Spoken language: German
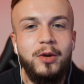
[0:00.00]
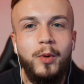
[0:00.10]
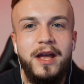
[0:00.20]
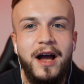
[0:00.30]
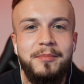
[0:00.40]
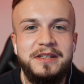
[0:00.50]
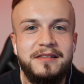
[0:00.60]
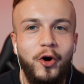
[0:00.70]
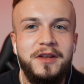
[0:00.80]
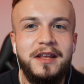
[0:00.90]
the way, habe
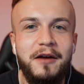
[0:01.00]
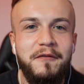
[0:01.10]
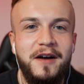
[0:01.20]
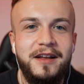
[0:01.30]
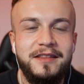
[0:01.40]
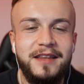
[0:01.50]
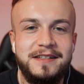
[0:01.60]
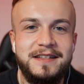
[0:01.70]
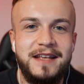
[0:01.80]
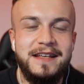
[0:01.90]
ich heute erfahren,
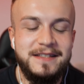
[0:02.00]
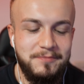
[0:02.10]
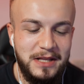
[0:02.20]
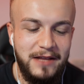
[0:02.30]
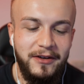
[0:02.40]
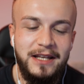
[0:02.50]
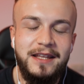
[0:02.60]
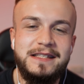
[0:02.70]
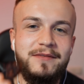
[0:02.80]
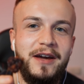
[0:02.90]
dass es mittlerweile
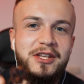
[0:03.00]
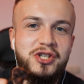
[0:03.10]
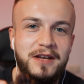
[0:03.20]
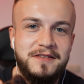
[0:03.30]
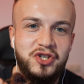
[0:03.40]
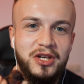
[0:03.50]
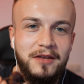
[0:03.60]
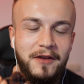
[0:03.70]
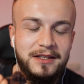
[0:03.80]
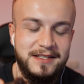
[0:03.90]
die zweitschärfste Chili
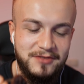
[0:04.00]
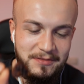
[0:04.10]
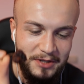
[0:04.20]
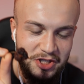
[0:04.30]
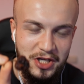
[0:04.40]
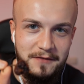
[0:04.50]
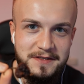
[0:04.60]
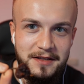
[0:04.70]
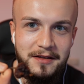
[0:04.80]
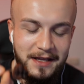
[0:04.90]
der Welt ist und nicht mehr die
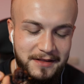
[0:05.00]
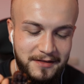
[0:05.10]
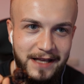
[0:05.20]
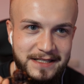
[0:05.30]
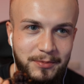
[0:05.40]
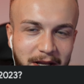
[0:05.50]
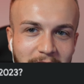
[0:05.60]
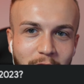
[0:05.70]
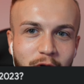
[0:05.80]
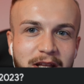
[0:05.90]
schärfste. Denn es gibt
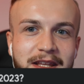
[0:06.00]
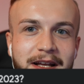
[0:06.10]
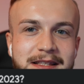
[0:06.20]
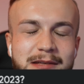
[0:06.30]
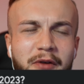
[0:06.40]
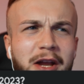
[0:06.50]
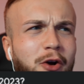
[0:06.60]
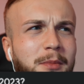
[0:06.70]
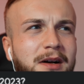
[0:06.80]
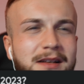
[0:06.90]
eine neue, die hat
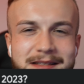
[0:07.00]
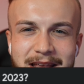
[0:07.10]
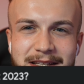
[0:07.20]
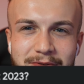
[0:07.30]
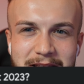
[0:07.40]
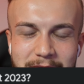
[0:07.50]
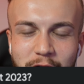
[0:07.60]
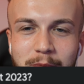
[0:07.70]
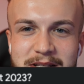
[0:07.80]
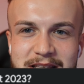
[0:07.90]
2,6 oder
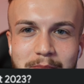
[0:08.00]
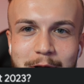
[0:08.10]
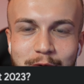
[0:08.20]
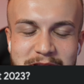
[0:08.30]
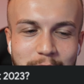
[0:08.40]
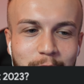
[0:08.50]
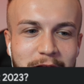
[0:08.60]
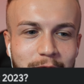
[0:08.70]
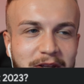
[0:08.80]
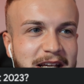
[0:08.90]
2,7 Millionen
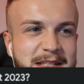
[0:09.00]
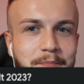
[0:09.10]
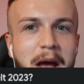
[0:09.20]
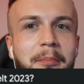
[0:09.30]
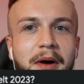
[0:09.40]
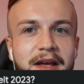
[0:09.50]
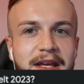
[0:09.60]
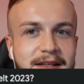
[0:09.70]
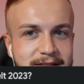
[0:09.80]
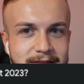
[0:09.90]
Scoville und die heißt Pepper
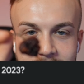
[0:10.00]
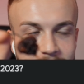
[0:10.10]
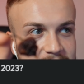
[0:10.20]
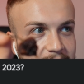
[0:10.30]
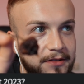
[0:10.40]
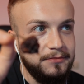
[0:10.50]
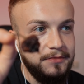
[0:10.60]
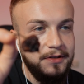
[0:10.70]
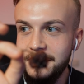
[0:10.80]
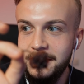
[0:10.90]
X. Ich würde
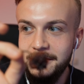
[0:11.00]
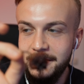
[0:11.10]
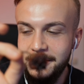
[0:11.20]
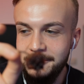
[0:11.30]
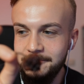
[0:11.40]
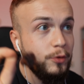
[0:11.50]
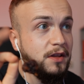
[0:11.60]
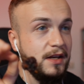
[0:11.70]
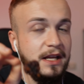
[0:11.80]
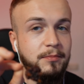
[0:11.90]
sagen, wir gehen rein.
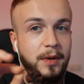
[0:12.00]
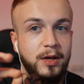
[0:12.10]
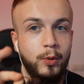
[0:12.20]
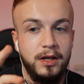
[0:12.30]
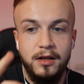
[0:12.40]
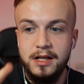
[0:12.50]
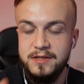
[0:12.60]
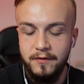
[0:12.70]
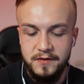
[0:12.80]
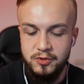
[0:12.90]
Ohne Trinken, by the way, ne?
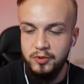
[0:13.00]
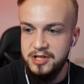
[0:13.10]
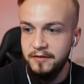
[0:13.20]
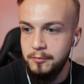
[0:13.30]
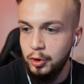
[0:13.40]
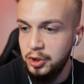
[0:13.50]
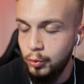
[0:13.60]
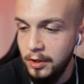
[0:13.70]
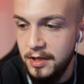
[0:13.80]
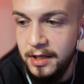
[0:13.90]
Also wir versuchen es lang wie möglich
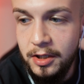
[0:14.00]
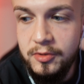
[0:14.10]
ohne Trinken